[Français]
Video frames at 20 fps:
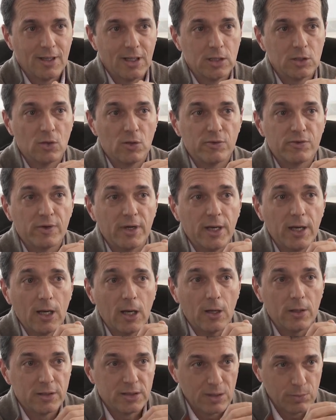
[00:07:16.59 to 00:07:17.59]
et d'en
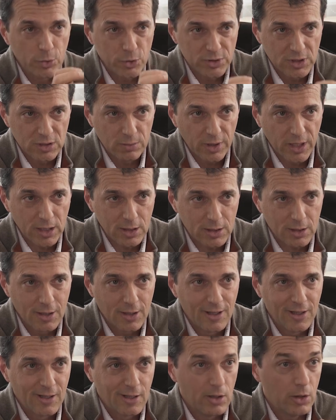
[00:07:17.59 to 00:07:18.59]
faire des petites
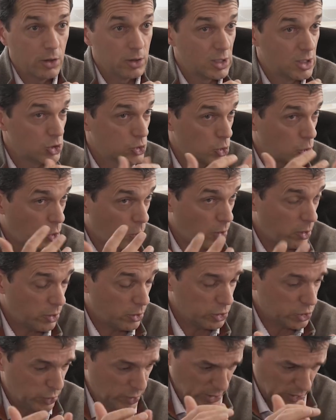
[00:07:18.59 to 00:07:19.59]
briques euh, qui seront
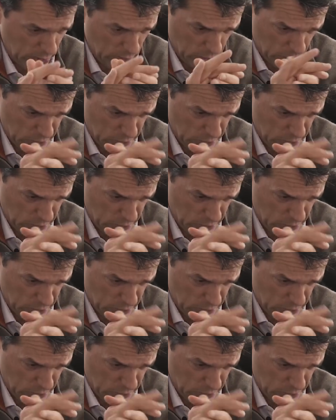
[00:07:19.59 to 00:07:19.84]
ensuite